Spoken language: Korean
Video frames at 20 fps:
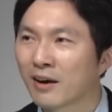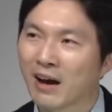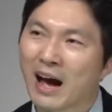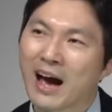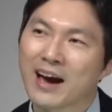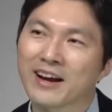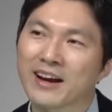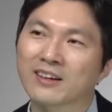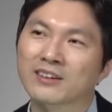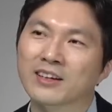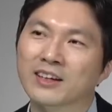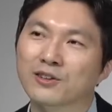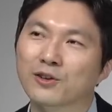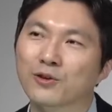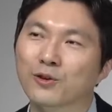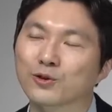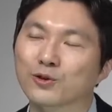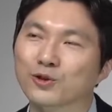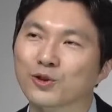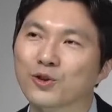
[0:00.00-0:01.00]
하락을 했던
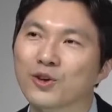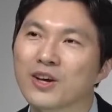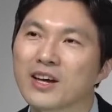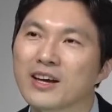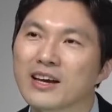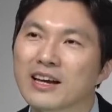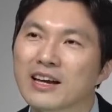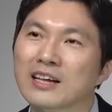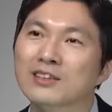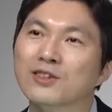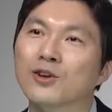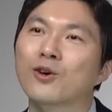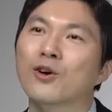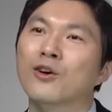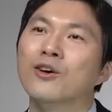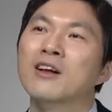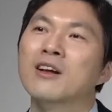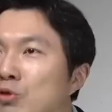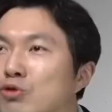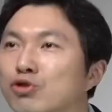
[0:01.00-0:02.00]
거죠.
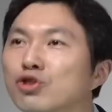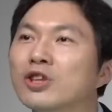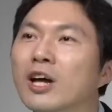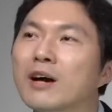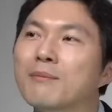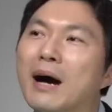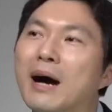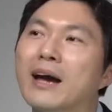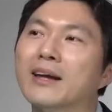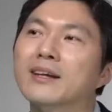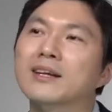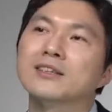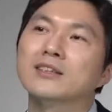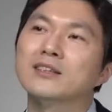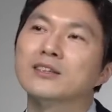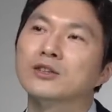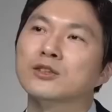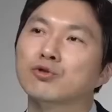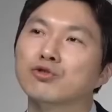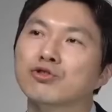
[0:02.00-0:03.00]
그래서 둘 다
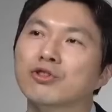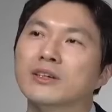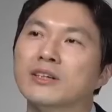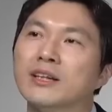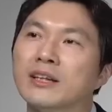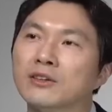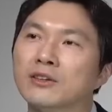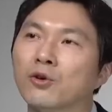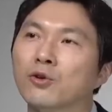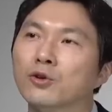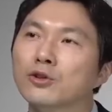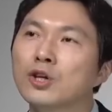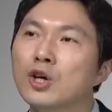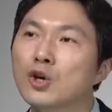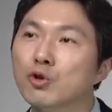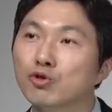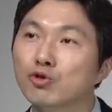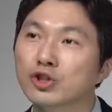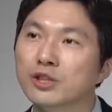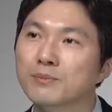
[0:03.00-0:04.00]
마이너스 구간이 됐던 거는
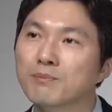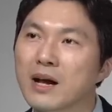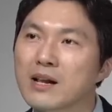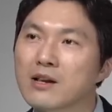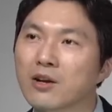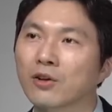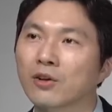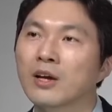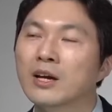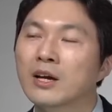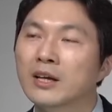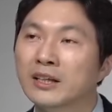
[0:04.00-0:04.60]
98년,